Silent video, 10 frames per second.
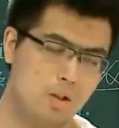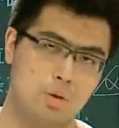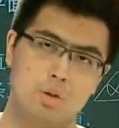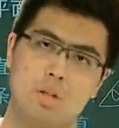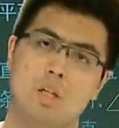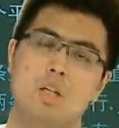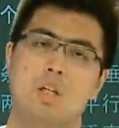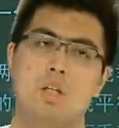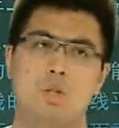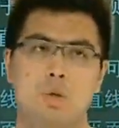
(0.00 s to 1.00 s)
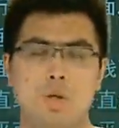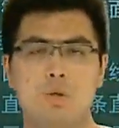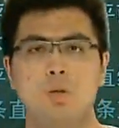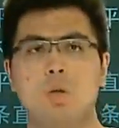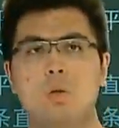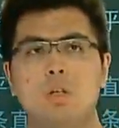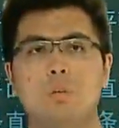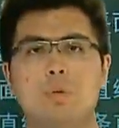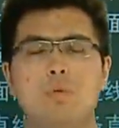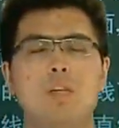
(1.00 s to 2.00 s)
就是垂直于同一个
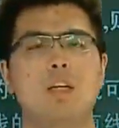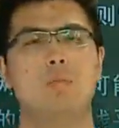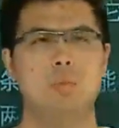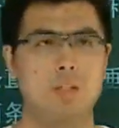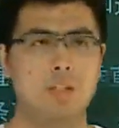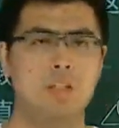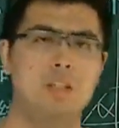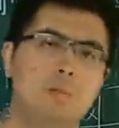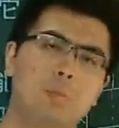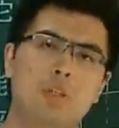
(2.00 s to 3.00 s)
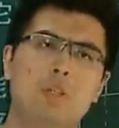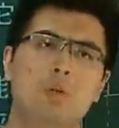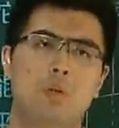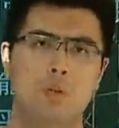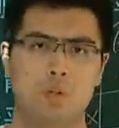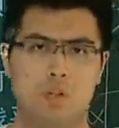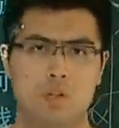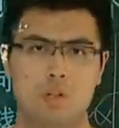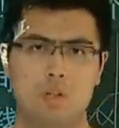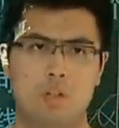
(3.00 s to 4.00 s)
平面两个平面呢，它不一定会垂
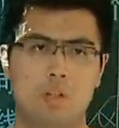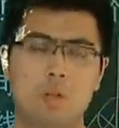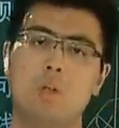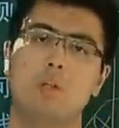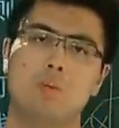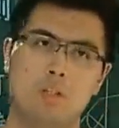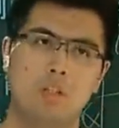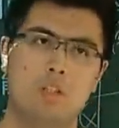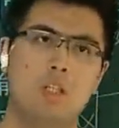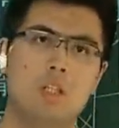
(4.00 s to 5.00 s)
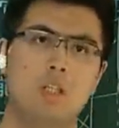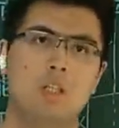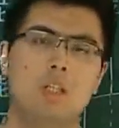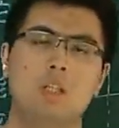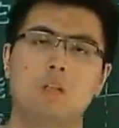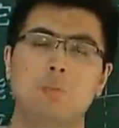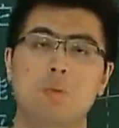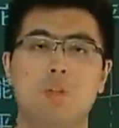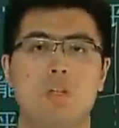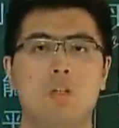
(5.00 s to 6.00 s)
直，有可能平行，当然也并
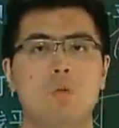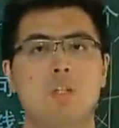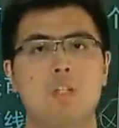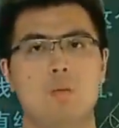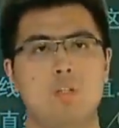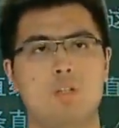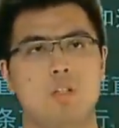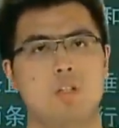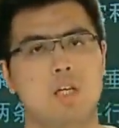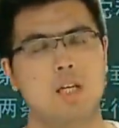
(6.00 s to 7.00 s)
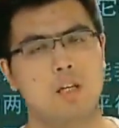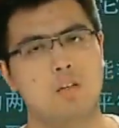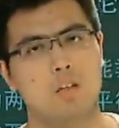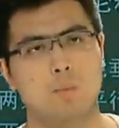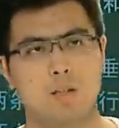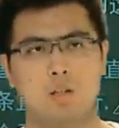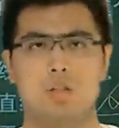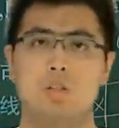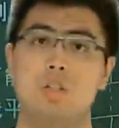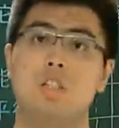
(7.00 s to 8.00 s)
不一定说一定平行，还有可能什么，
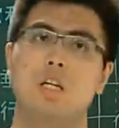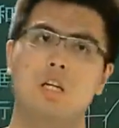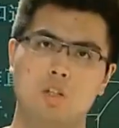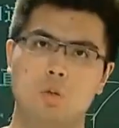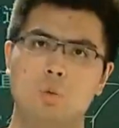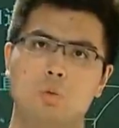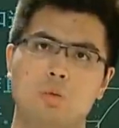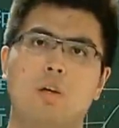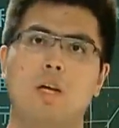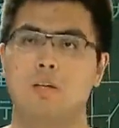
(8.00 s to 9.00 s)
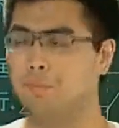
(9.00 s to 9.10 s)
是其他的角度。OK，